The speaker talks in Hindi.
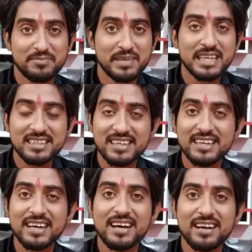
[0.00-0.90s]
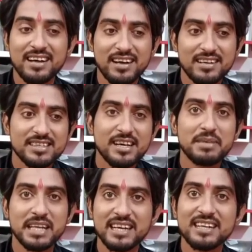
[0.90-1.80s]
मैंने देखा आज क्या
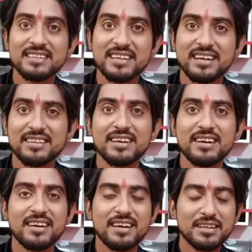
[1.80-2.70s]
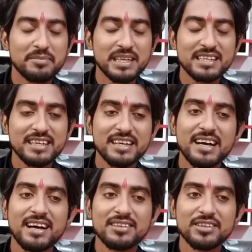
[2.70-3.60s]
मैंने कल ही देखा था मैंने देखा
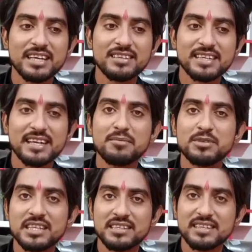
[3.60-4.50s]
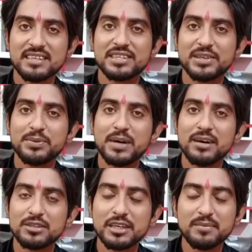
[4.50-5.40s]
तो एक चैनल मुझे सजेस्ट हुआ
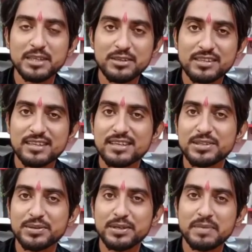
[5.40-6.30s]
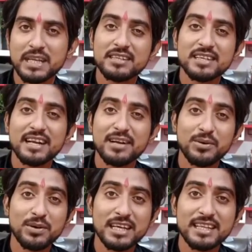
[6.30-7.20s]
उसकी वीडियो सजेस्ट हुई मैंने चैनल
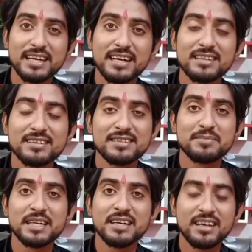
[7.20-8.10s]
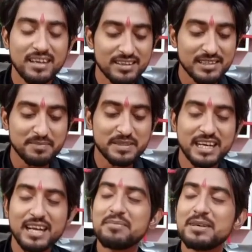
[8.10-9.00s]
खोल के देखा जिसमें
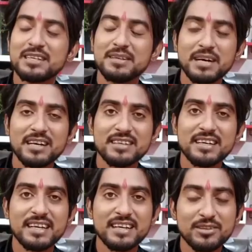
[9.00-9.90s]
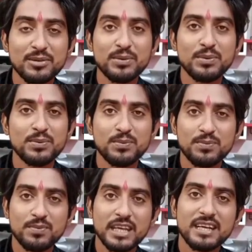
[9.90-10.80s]
सब्सक्राइबर की बात करें तो
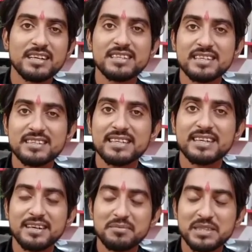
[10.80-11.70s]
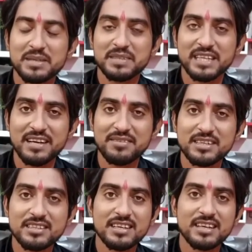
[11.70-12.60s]
एक हज़ार से कम
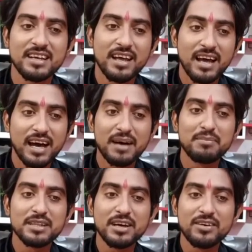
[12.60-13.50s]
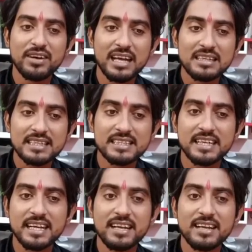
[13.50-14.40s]
सब्सक्राइबर थे अब बताओ ऐसे
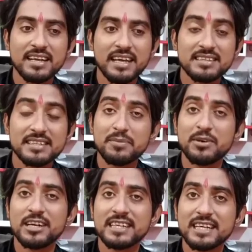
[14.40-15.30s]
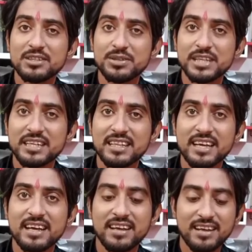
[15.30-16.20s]
चैनल कैसे मोनेटाइज हो जाते
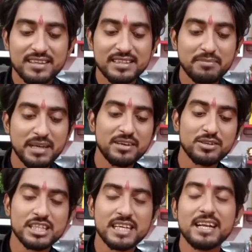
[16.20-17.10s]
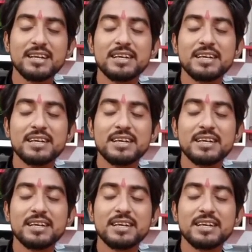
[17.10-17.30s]
हैं जब मैंने उस चैनल